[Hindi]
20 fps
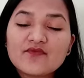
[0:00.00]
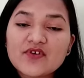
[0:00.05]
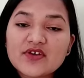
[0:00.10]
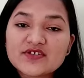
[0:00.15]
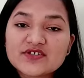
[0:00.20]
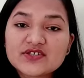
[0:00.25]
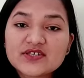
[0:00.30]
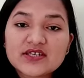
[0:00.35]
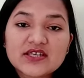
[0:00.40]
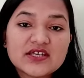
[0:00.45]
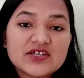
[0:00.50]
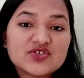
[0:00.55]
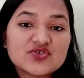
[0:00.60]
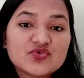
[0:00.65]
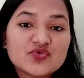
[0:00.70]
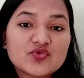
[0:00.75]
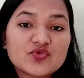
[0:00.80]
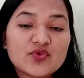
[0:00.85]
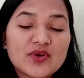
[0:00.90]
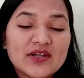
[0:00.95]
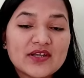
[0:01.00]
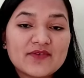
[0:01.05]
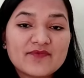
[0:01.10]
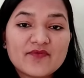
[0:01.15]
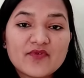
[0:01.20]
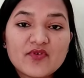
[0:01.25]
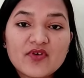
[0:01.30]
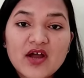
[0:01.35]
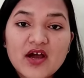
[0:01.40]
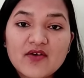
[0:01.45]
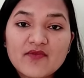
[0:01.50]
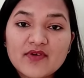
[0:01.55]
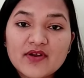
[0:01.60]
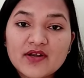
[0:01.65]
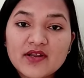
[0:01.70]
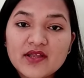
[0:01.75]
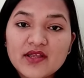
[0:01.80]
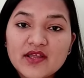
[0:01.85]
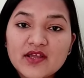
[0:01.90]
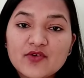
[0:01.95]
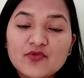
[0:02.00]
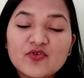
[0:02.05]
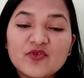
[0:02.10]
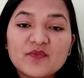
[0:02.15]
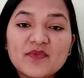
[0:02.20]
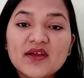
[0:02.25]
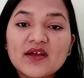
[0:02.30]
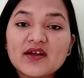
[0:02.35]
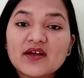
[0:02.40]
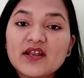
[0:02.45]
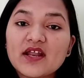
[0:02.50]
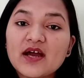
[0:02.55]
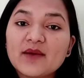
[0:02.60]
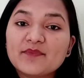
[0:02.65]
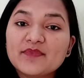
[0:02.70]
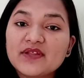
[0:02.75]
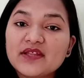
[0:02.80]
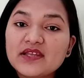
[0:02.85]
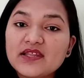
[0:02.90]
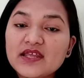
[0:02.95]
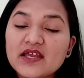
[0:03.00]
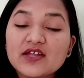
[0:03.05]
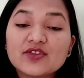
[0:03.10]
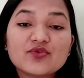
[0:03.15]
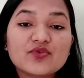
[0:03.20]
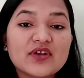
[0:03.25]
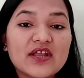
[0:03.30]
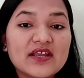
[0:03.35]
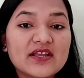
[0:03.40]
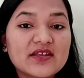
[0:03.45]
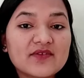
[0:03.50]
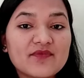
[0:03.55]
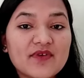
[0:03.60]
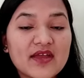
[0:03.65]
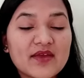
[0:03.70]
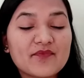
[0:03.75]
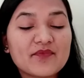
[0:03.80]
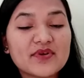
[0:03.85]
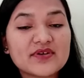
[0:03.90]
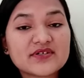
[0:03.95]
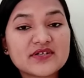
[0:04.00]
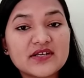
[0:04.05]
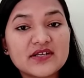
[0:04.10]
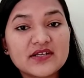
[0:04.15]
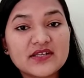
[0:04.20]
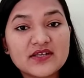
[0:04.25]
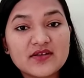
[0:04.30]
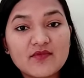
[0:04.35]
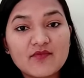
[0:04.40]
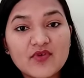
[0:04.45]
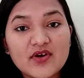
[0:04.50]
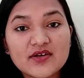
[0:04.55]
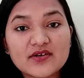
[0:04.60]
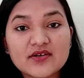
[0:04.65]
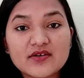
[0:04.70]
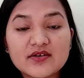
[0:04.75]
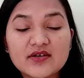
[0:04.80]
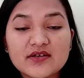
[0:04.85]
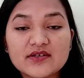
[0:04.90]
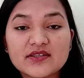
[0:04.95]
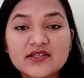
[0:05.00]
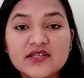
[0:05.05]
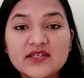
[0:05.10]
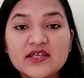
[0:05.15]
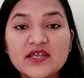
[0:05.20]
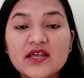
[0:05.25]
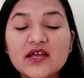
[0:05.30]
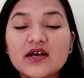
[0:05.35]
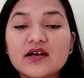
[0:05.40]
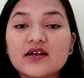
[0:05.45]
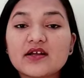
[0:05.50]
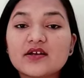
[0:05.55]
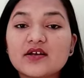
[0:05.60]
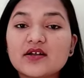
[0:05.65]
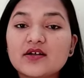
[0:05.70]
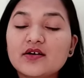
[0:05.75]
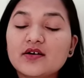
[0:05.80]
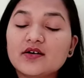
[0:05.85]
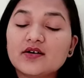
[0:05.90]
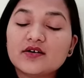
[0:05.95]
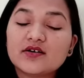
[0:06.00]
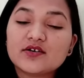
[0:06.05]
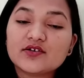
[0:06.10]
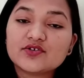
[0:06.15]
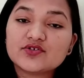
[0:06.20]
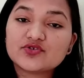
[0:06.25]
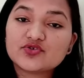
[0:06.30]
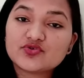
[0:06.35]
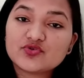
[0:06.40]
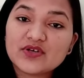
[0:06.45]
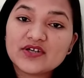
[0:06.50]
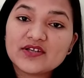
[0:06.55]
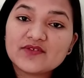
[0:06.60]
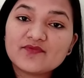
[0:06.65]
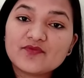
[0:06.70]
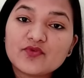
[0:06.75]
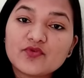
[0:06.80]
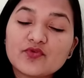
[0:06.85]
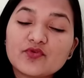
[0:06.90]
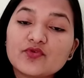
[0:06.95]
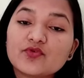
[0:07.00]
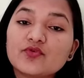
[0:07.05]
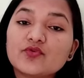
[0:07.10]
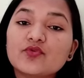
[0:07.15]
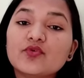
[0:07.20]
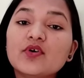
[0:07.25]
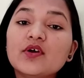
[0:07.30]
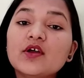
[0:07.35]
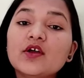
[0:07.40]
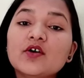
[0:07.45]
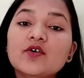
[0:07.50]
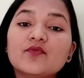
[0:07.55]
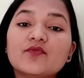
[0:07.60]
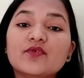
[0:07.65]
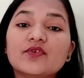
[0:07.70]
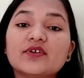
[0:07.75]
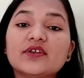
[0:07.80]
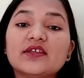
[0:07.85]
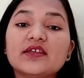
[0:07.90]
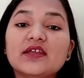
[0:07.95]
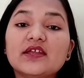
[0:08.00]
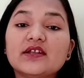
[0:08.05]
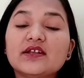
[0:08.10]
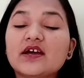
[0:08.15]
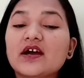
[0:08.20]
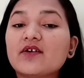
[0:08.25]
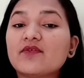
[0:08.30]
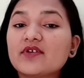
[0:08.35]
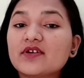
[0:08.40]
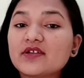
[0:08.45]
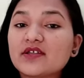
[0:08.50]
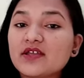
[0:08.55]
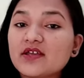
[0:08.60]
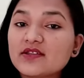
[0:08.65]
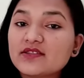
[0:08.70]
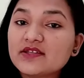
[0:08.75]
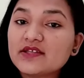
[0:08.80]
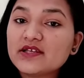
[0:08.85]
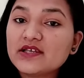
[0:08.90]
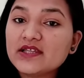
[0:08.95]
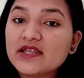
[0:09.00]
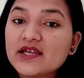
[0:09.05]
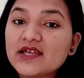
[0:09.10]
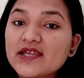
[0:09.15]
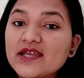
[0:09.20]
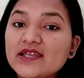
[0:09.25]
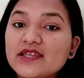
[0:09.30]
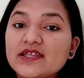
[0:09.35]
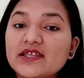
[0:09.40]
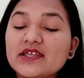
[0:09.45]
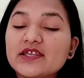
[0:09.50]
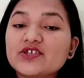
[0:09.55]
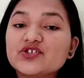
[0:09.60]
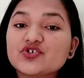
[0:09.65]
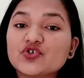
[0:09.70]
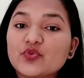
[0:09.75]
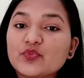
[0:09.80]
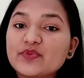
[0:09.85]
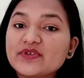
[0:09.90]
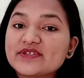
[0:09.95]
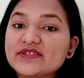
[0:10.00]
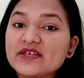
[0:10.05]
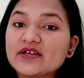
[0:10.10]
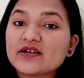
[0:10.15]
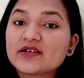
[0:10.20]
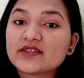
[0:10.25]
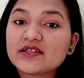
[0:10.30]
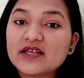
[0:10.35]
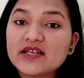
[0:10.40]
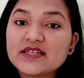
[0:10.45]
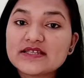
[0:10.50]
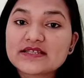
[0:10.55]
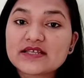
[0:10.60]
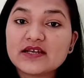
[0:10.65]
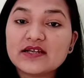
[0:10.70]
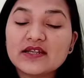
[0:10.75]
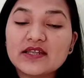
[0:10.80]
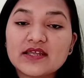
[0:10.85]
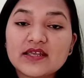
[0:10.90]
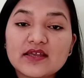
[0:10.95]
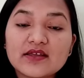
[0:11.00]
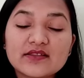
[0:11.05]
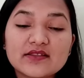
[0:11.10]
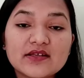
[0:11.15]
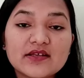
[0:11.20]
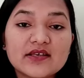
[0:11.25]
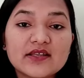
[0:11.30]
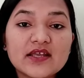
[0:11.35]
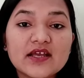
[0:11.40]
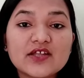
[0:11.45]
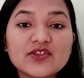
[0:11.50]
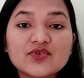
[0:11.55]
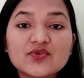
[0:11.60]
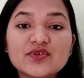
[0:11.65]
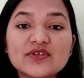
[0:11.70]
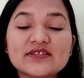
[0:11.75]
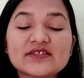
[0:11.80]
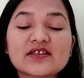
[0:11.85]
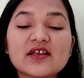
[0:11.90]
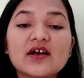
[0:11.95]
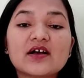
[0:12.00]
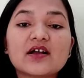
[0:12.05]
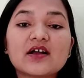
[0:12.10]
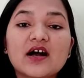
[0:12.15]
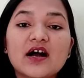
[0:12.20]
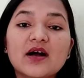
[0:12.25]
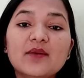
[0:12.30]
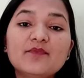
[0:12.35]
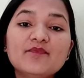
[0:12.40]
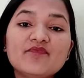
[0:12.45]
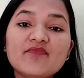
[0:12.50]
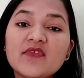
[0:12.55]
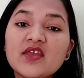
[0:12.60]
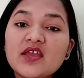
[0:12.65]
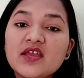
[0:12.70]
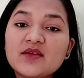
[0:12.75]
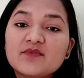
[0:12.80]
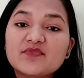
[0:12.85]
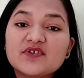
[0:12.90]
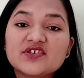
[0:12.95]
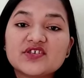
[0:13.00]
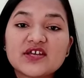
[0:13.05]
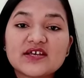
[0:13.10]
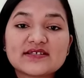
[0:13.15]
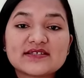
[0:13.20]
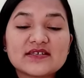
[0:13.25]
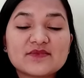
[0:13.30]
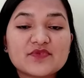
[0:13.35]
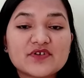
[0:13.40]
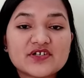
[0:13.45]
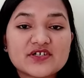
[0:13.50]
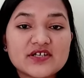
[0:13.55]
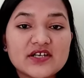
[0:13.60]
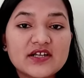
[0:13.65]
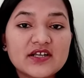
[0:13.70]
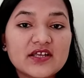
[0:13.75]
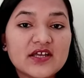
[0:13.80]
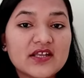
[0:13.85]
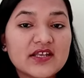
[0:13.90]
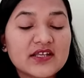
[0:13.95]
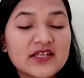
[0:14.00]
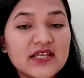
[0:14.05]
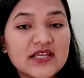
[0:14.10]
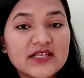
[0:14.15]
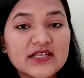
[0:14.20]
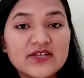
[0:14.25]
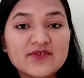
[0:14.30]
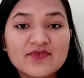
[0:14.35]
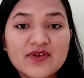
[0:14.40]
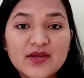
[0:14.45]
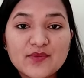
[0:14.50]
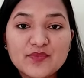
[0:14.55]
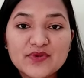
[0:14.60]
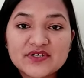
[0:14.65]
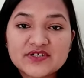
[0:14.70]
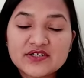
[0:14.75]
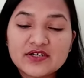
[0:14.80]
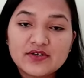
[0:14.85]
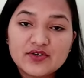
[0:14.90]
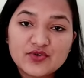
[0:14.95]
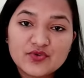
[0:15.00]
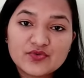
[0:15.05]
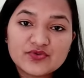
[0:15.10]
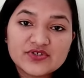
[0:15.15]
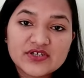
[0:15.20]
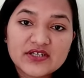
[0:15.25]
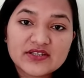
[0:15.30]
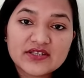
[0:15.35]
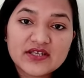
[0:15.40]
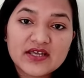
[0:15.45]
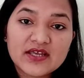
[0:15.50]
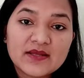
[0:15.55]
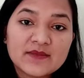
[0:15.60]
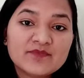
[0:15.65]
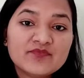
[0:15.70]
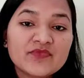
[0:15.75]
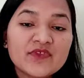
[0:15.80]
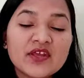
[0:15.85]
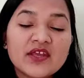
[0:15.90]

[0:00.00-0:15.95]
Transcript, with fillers: फर्स्ट के जो 24 आवर हैं उनमें अगर आपने लिया तो 95 परसेंट ये वर्क करती हैं अगर ट्वेंटी फोर टू फोर्टी एट आवर के अंदर लिया यानी कि 24 से 48 घंटे के अंदर लिया तो इसका काम पिचासी परसेंट यानी कि 85 परसेंट हो जाता है